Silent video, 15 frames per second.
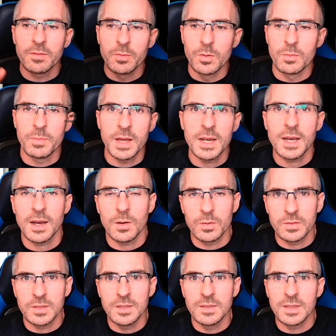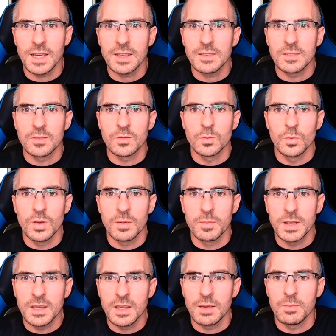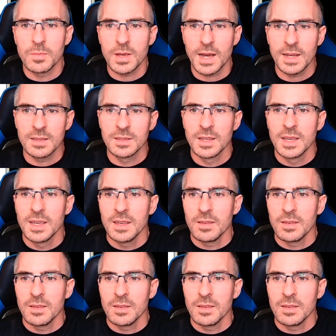für Männer aus diesen ganzen Studien mitgeben kann.